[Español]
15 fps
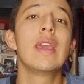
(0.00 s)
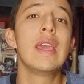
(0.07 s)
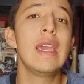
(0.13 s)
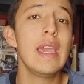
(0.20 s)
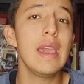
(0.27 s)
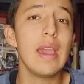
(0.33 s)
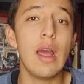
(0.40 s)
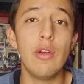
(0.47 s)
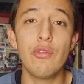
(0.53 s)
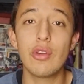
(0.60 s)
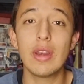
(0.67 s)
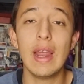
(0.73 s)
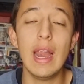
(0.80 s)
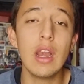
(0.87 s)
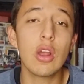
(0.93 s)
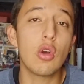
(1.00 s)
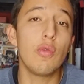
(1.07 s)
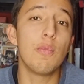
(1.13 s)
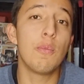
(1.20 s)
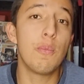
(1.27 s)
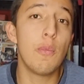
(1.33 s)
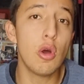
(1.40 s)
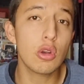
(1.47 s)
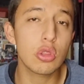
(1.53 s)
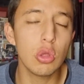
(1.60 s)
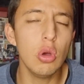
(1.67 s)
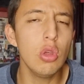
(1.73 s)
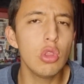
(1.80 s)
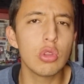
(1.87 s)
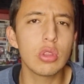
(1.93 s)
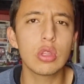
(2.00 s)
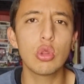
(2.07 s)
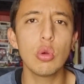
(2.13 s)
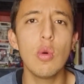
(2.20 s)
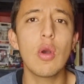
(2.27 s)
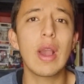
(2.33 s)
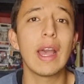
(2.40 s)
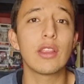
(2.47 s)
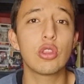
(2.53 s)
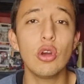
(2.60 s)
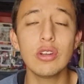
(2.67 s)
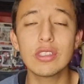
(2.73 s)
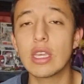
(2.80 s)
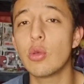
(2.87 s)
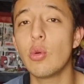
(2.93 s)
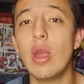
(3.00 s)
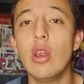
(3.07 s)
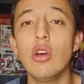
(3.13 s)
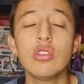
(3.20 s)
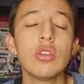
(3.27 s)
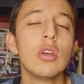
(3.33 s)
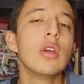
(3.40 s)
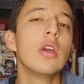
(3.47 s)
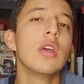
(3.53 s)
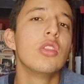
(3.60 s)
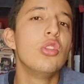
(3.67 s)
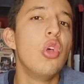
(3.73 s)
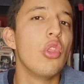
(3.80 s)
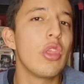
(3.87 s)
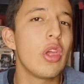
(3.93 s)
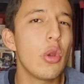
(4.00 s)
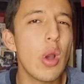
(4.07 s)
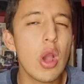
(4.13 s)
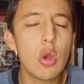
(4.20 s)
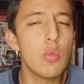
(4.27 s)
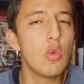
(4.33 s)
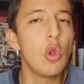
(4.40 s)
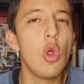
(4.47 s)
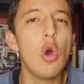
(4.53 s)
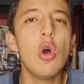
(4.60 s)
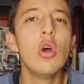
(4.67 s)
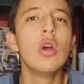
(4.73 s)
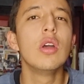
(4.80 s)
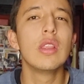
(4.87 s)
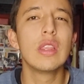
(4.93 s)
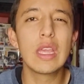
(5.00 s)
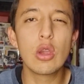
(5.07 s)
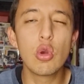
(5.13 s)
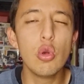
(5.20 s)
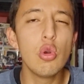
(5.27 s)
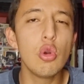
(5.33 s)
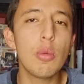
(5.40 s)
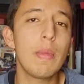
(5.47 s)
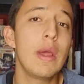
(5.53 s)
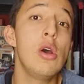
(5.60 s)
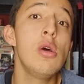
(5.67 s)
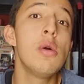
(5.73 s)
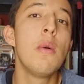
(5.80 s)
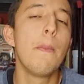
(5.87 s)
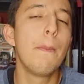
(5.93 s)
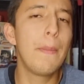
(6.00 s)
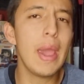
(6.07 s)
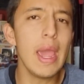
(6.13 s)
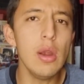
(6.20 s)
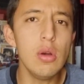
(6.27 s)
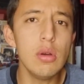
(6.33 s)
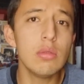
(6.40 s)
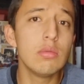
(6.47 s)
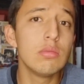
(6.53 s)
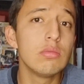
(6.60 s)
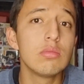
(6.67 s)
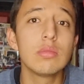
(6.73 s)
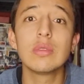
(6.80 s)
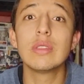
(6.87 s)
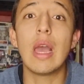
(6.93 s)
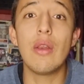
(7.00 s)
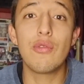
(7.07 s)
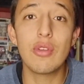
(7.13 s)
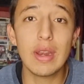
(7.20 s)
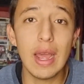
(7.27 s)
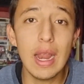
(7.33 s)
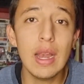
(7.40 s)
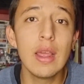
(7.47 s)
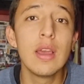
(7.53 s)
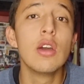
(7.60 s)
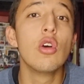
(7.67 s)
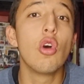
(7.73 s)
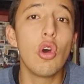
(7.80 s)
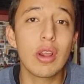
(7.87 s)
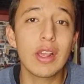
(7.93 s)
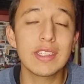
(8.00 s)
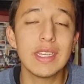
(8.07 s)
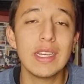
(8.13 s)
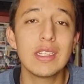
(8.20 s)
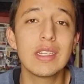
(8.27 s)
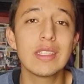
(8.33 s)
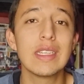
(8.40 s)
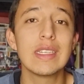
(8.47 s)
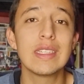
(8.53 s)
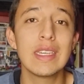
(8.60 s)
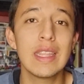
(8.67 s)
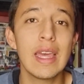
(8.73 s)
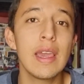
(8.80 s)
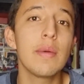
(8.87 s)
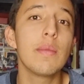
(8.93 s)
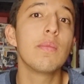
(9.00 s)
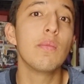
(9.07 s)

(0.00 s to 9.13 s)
y al final con Porto, donde tuvo 14 duelos, donde no acumuló ningún número, pero al final Jorge Sánchez decide